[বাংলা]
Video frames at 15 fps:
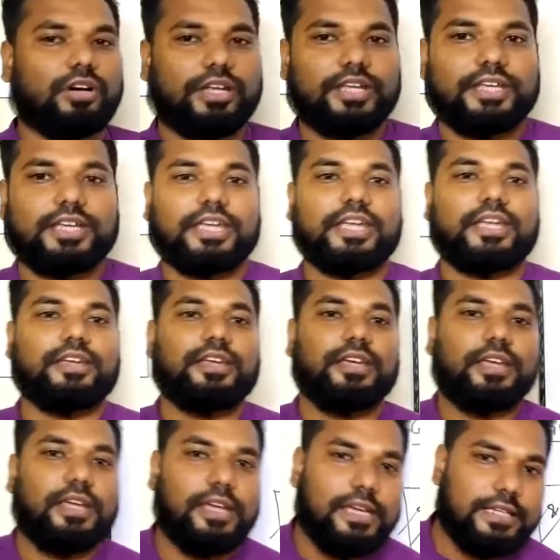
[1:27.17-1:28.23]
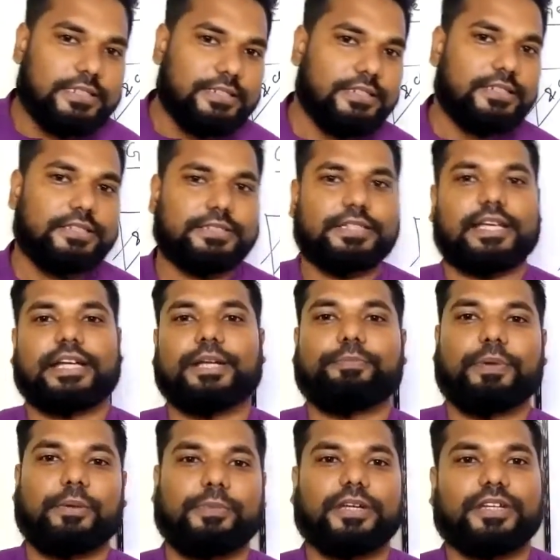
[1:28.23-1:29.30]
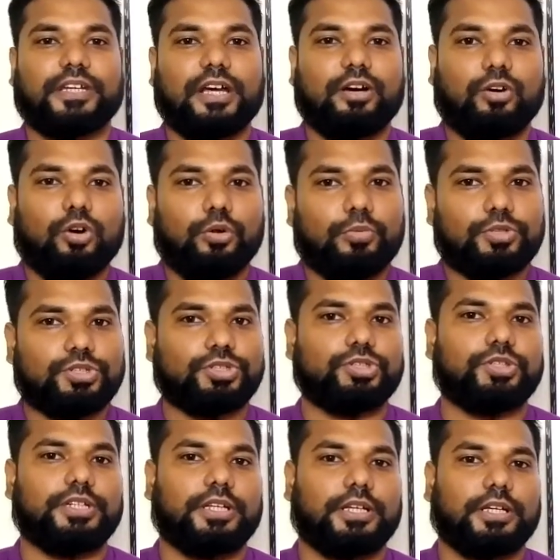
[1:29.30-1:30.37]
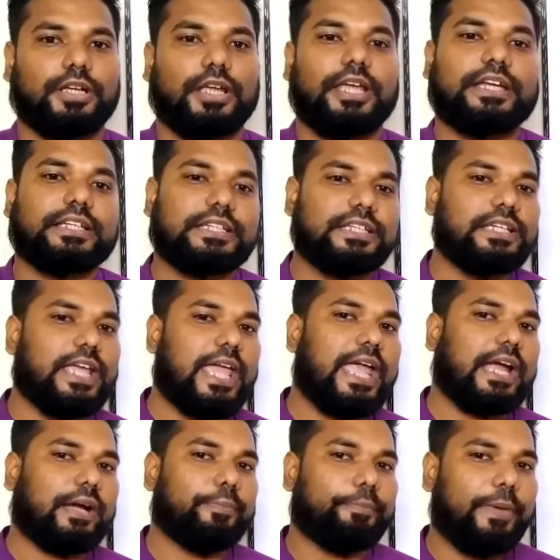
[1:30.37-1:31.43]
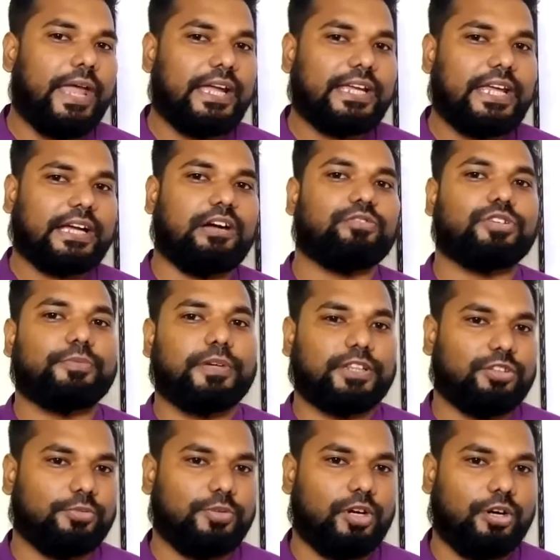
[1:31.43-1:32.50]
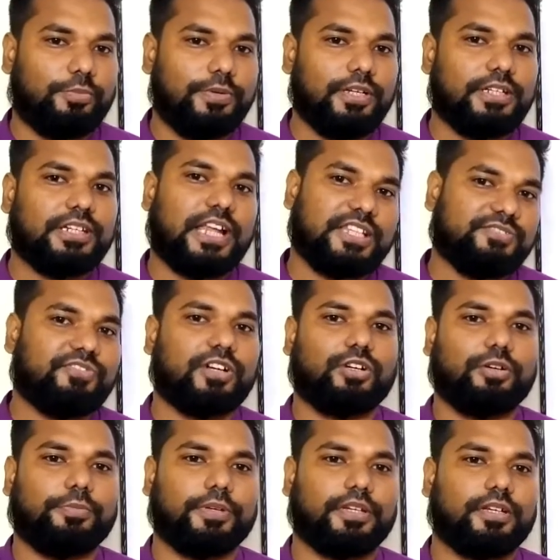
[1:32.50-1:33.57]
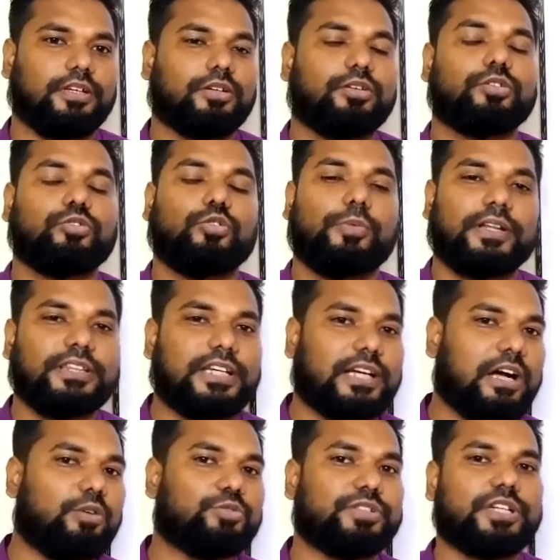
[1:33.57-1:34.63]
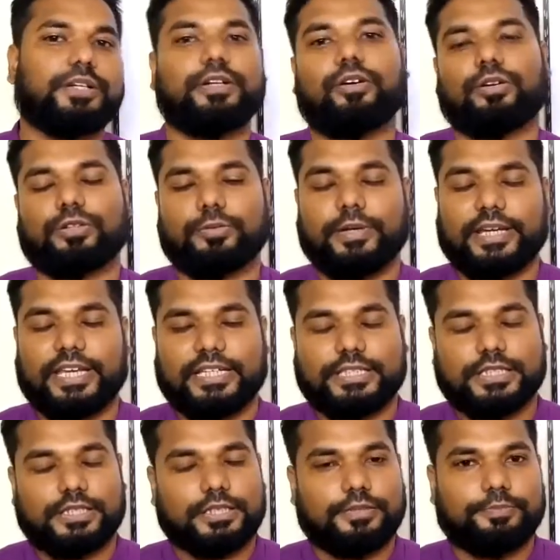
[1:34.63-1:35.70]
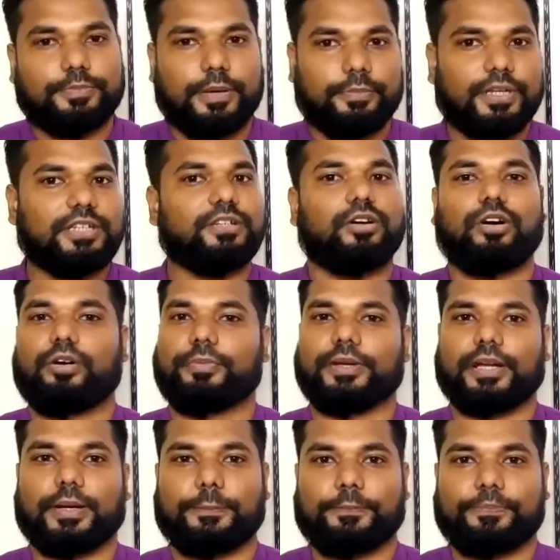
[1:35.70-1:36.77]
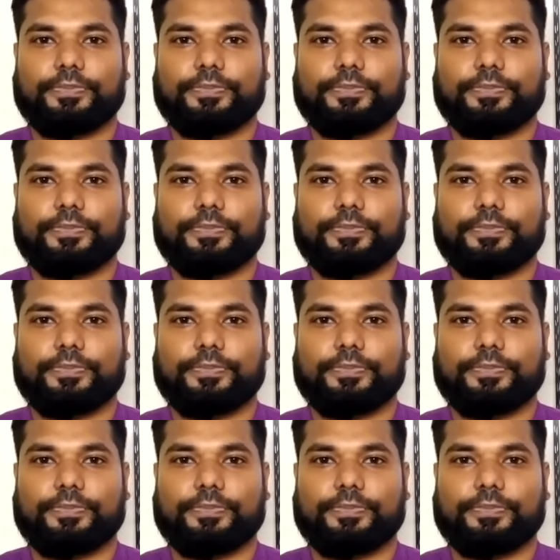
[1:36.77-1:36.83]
হয় এই চেকের পেমেন্টটা অবশ্যই একটি এক ব্যাংক অ্যাকাউন্টের মাধ্যমে হবে ট্রান্সফার হবে ওভার দ্য কাউন্টারে অথবা ক্যাশ পেমেন্ট হবে না